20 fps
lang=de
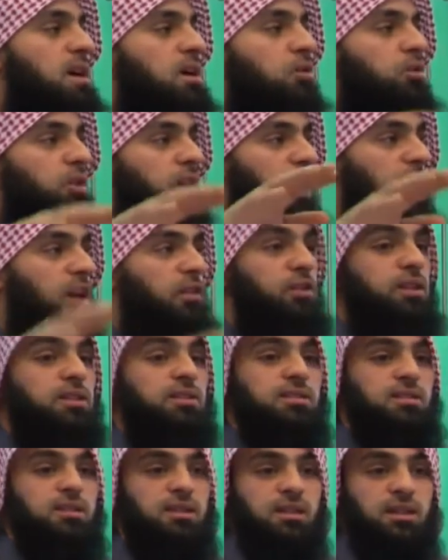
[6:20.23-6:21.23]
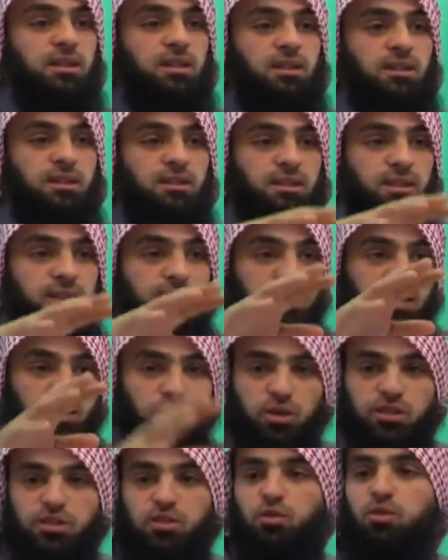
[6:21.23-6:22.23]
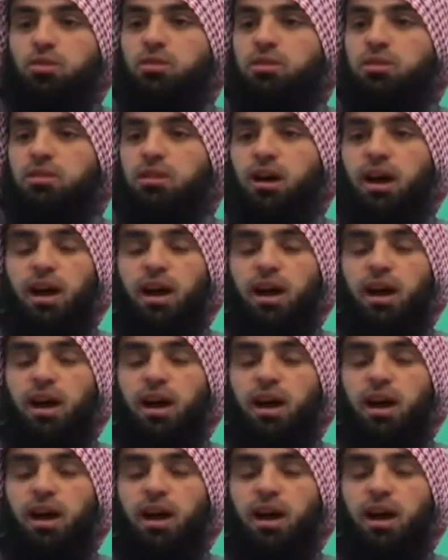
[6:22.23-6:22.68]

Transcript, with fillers: und Allah wird die Situation